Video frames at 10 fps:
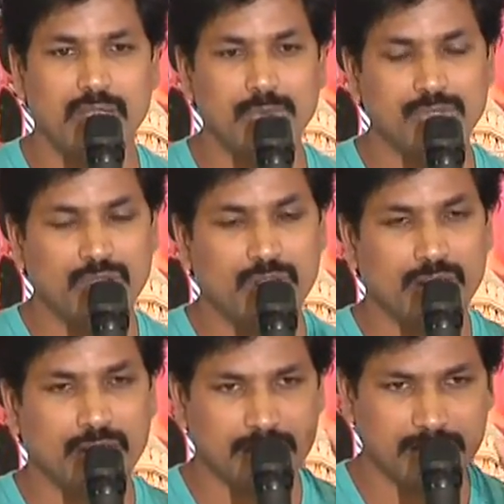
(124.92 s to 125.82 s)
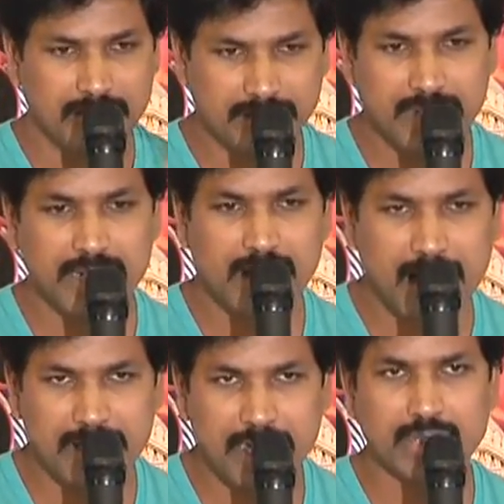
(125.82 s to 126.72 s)
ఉన్నాము ఇంత ఇన్ని
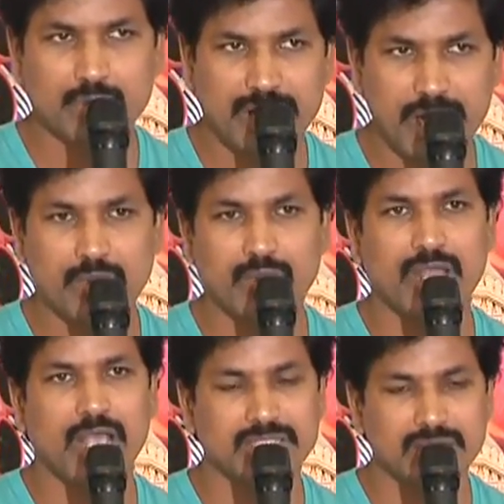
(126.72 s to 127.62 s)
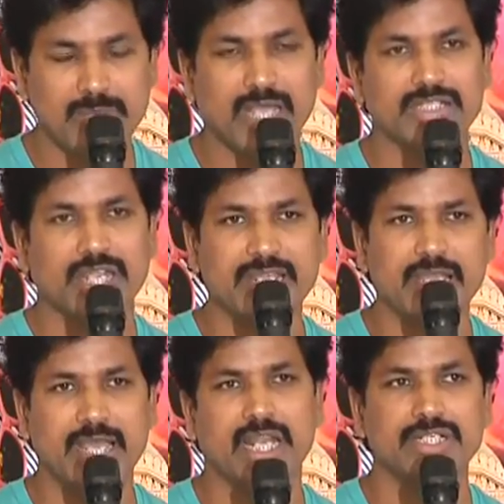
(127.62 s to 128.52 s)
హడ్డిల్స్ ఉండి కూడా సినిమా స్టడీగా
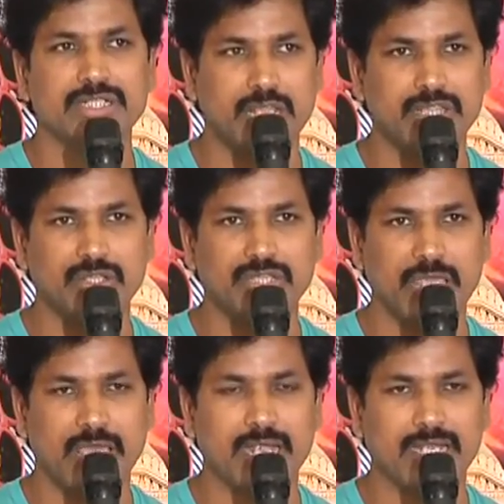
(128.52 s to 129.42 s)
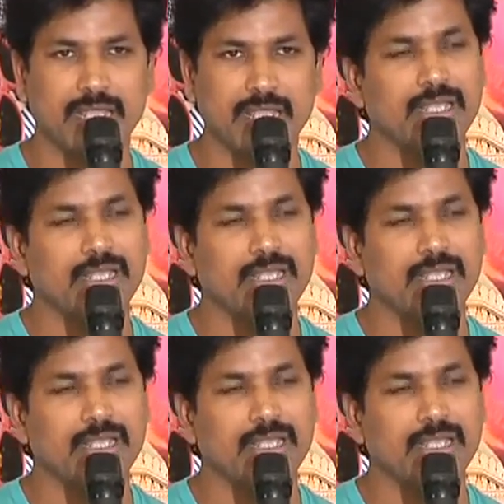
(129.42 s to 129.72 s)
కలెక్షన్స్ వెళ్తుంది అని అంటే